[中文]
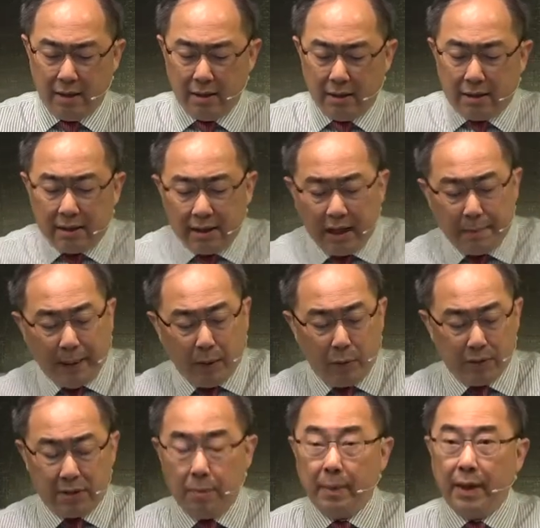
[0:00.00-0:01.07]
人能把
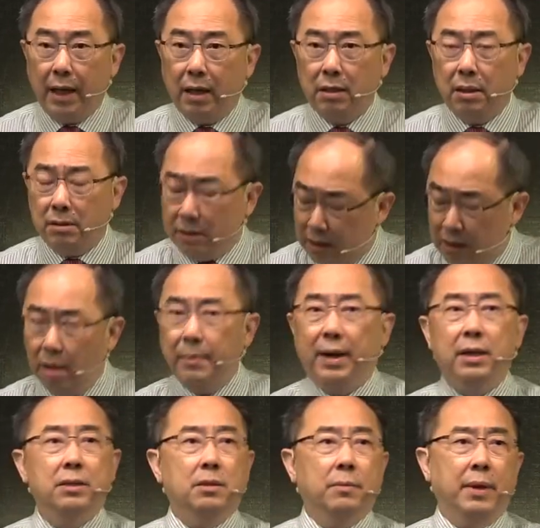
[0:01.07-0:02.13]
我怎么样呢？人能把
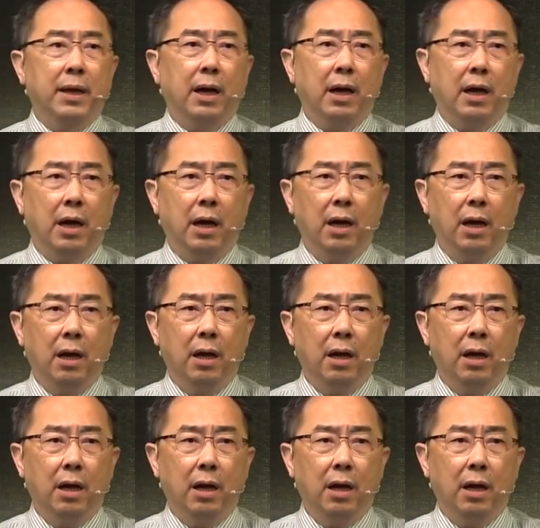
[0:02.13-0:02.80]
你怎么样啊？